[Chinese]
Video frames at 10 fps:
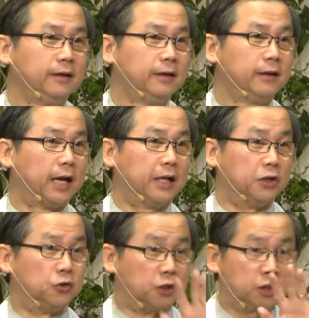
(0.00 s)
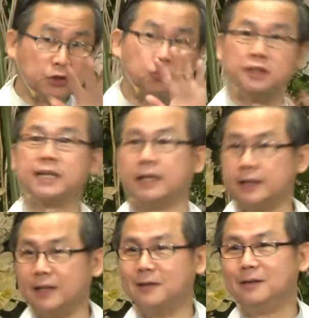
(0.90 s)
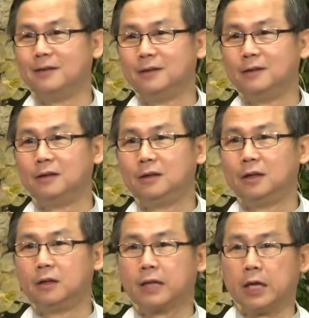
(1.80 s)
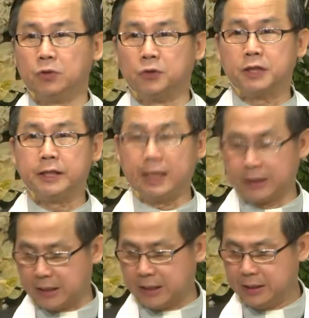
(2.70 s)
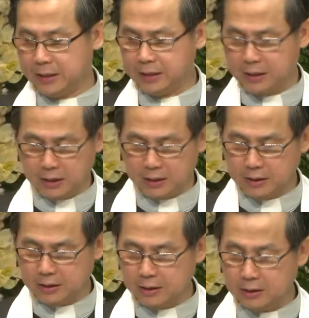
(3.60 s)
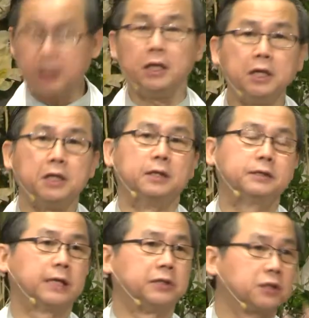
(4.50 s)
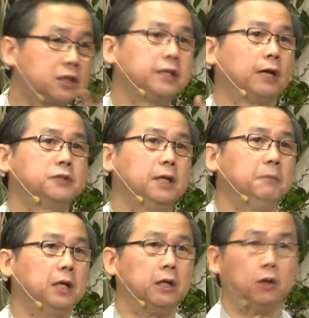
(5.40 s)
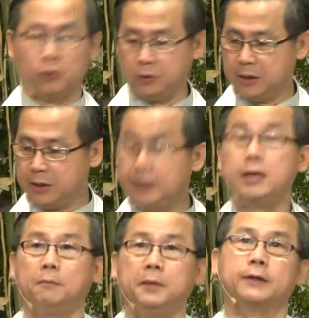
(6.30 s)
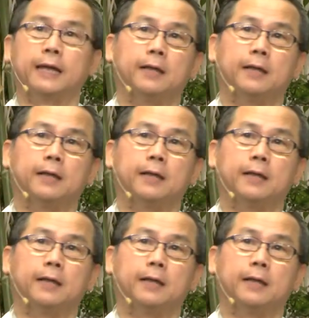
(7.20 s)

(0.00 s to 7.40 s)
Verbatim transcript: 那你就是得罪上帝。他有这样的意义在十条诫命里头要表达。